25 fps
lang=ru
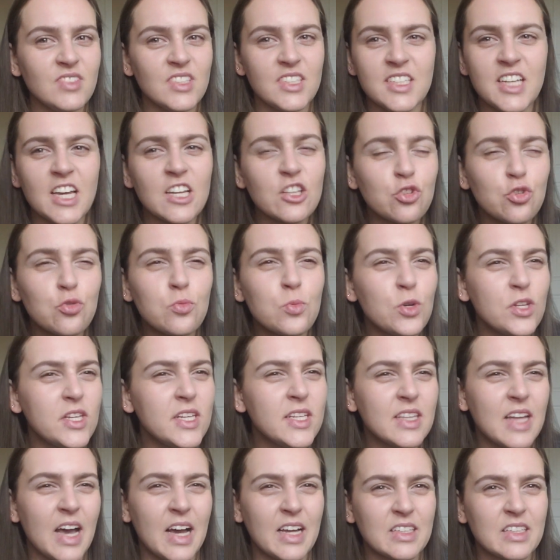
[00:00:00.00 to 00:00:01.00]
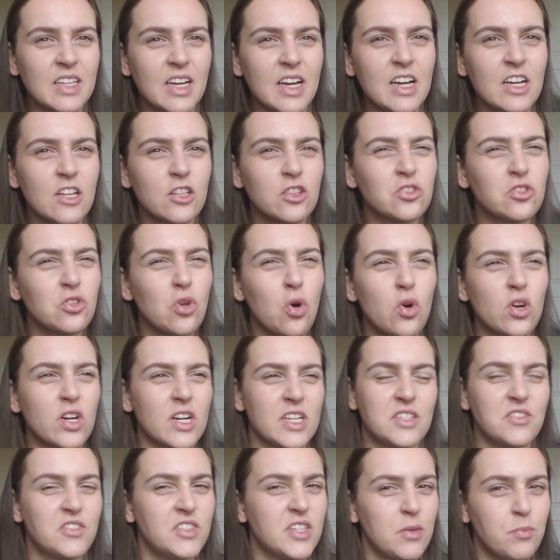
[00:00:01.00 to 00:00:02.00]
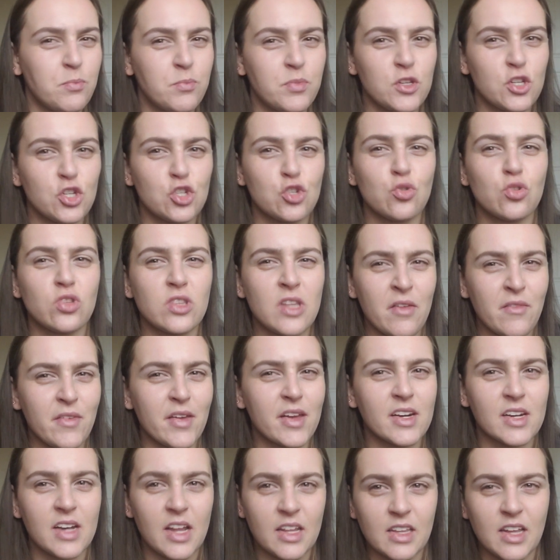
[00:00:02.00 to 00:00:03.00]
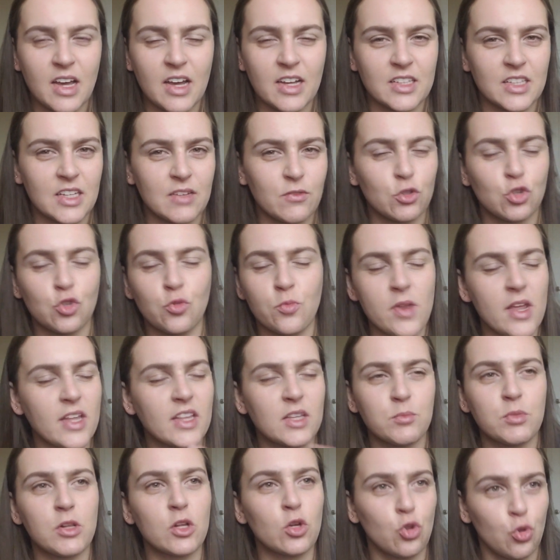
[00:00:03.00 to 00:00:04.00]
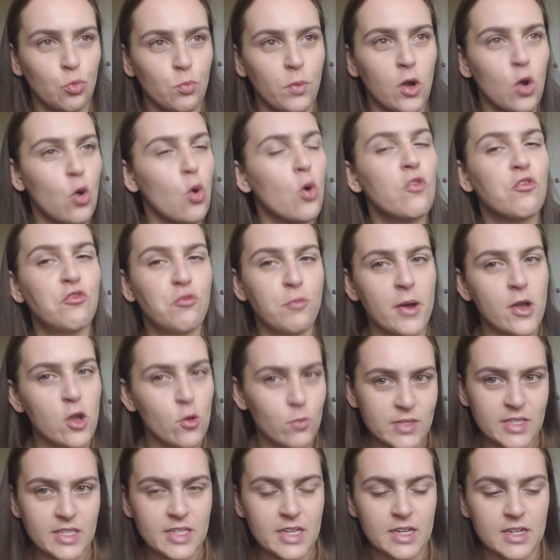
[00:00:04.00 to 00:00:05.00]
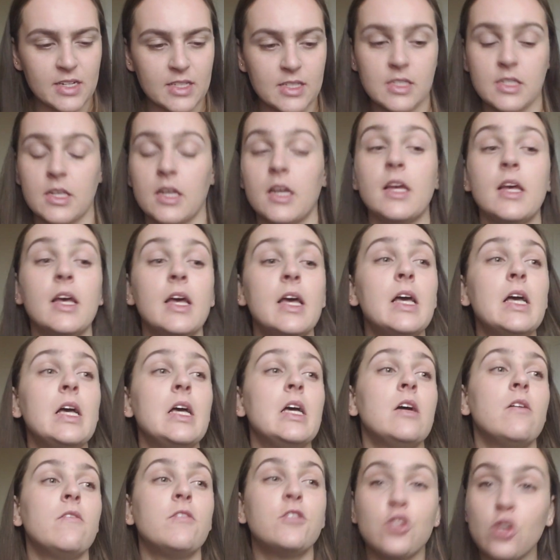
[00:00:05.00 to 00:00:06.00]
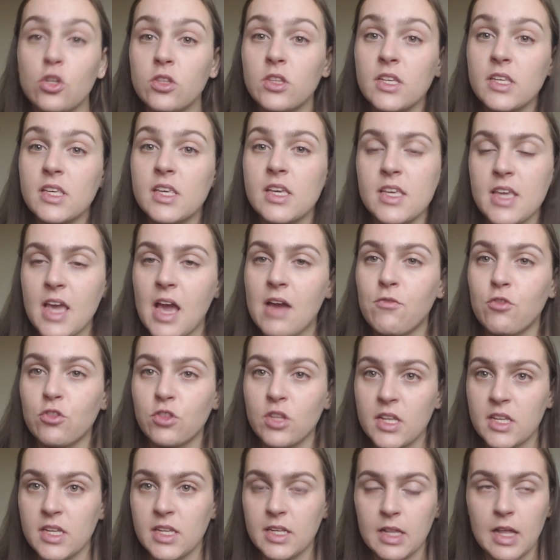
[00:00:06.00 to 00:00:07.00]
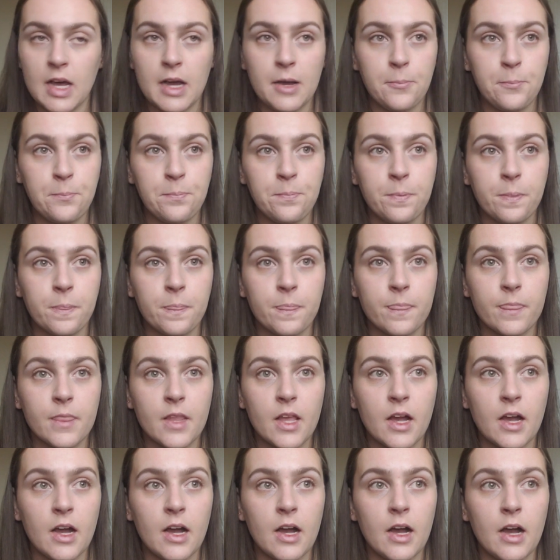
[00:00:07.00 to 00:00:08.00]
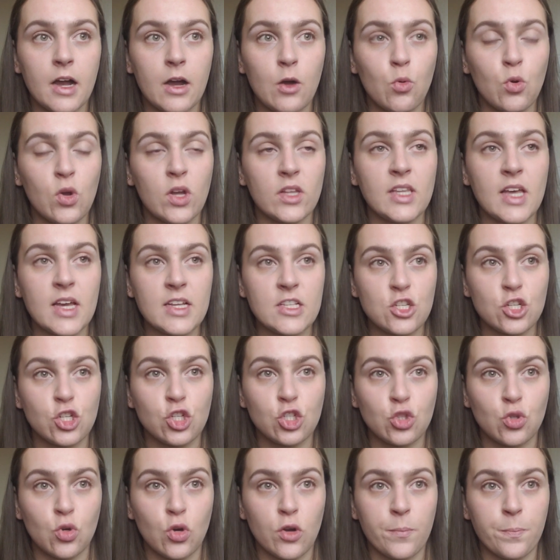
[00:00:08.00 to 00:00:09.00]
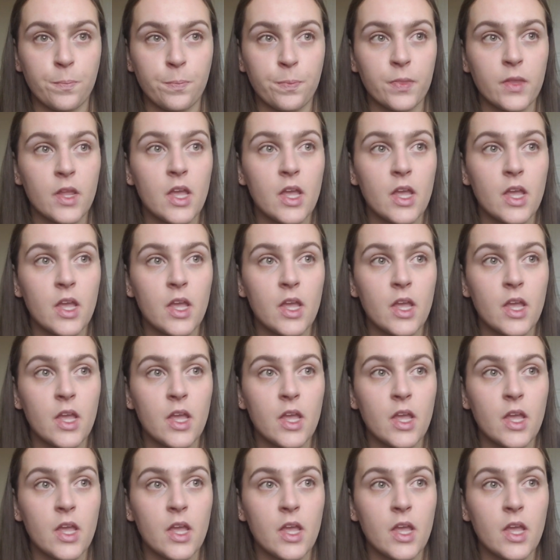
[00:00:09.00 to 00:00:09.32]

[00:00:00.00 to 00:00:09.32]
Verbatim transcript: я думаю, не надо, но раз все пишут, наверное, надо. Вот у меня это было глубоко в моем сердце. Все-таки я его наняла. А, угадайте, что?